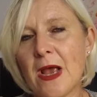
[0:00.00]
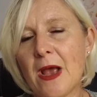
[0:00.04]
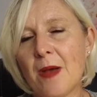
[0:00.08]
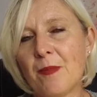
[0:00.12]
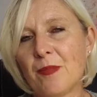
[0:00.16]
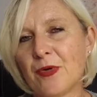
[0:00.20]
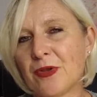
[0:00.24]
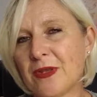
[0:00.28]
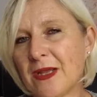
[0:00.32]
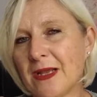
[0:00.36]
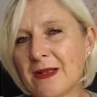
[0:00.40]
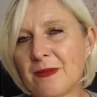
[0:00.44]

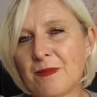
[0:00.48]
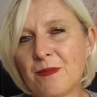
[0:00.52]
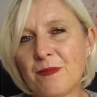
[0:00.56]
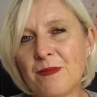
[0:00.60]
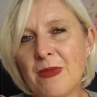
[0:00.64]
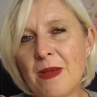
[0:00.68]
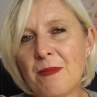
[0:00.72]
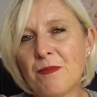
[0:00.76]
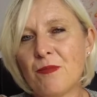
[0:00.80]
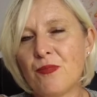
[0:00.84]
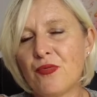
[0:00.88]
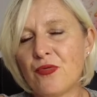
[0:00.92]
peut-être
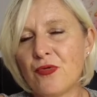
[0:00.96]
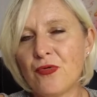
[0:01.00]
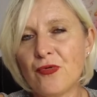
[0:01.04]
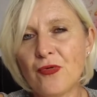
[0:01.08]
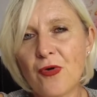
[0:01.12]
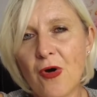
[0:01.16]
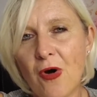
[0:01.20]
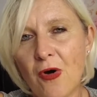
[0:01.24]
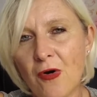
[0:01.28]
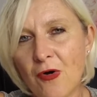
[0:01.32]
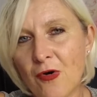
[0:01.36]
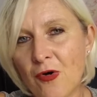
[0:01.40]
même plus
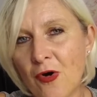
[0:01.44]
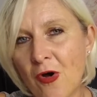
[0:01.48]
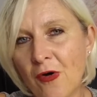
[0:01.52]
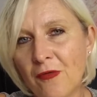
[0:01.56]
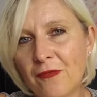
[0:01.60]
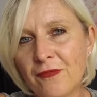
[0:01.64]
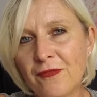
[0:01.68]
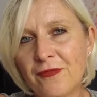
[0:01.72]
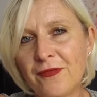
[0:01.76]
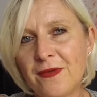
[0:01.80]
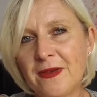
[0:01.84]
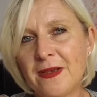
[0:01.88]

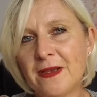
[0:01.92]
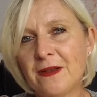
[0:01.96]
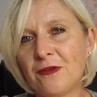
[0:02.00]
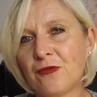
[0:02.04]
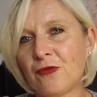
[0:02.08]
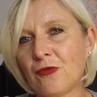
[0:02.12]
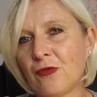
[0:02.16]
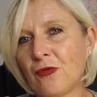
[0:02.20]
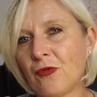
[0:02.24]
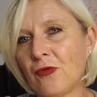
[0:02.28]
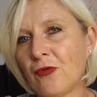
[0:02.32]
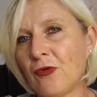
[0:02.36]
l'envie
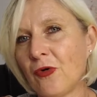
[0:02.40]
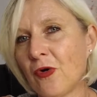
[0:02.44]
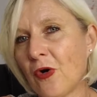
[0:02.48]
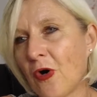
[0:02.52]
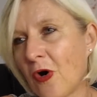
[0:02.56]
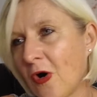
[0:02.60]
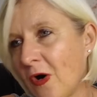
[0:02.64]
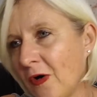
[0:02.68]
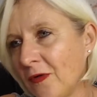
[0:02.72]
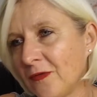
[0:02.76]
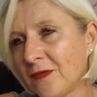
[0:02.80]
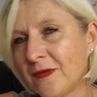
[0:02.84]
de
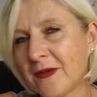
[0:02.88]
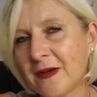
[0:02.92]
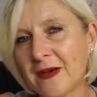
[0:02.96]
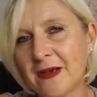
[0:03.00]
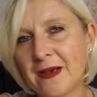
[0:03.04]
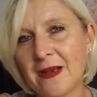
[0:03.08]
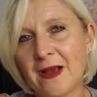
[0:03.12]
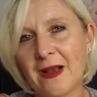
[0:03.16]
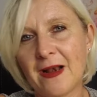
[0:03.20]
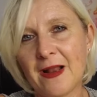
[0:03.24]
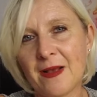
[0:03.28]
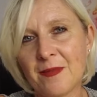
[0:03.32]

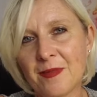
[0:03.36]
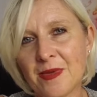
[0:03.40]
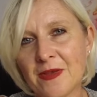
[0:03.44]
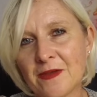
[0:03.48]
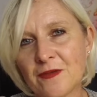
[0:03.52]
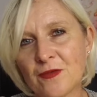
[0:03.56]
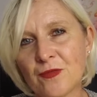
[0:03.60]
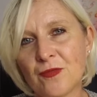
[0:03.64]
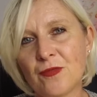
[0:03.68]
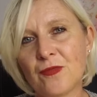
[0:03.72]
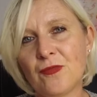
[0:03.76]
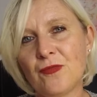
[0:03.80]
rentrer à la
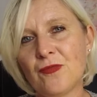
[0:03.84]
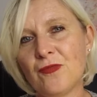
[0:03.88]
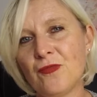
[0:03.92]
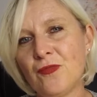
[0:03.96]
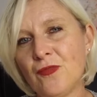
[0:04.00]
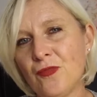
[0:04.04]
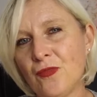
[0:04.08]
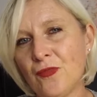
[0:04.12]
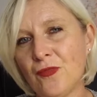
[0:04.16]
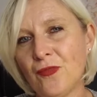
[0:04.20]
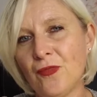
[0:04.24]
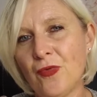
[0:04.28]
maison
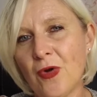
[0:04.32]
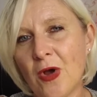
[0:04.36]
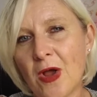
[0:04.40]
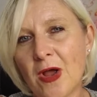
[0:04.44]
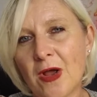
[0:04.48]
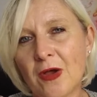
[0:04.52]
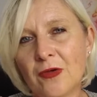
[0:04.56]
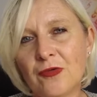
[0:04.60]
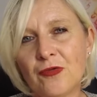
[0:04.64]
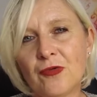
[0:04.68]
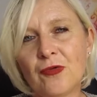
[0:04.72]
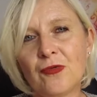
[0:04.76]
ou
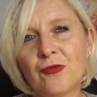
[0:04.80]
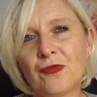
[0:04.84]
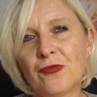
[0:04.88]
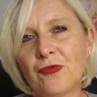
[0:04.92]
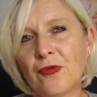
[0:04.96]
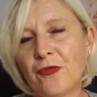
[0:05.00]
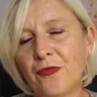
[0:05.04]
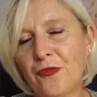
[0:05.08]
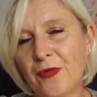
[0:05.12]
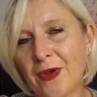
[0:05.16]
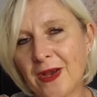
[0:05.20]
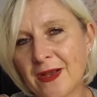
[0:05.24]

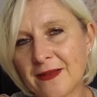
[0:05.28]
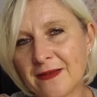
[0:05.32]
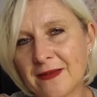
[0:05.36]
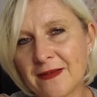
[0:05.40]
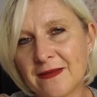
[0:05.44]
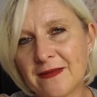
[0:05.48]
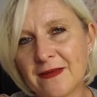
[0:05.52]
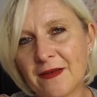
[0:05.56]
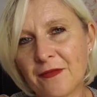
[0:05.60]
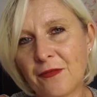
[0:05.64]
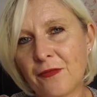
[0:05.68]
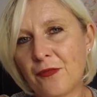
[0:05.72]
de, faire
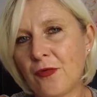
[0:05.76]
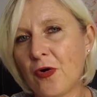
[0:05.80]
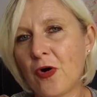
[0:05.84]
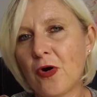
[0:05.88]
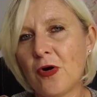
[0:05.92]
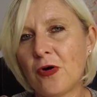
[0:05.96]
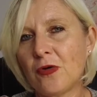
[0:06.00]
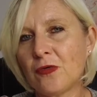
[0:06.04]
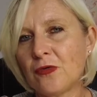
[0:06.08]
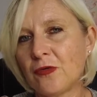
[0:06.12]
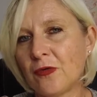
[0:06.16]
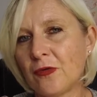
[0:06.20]
des
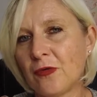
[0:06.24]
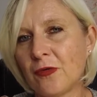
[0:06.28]
efforts,